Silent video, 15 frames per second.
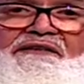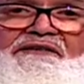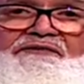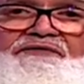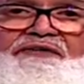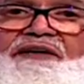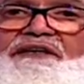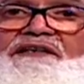
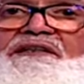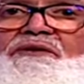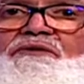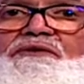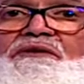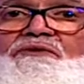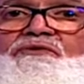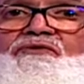فإنه
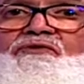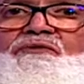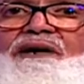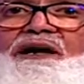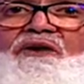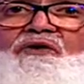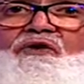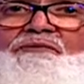يكون
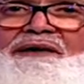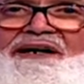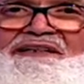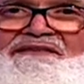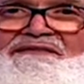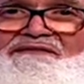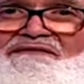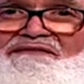محروما
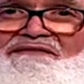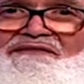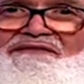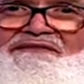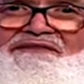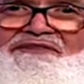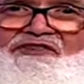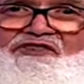
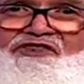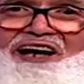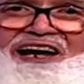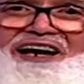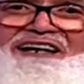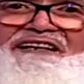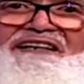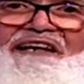
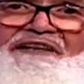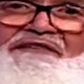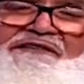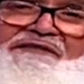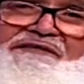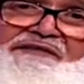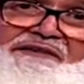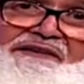شقيا
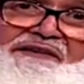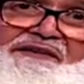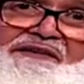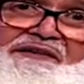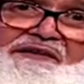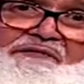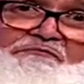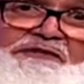
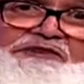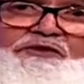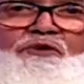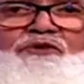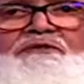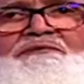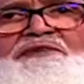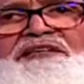مطرود
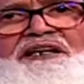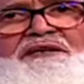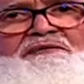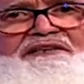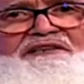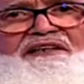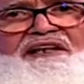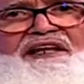من رحمة
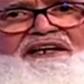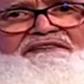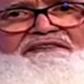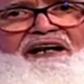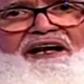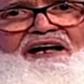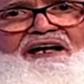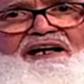الله
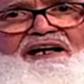تعالى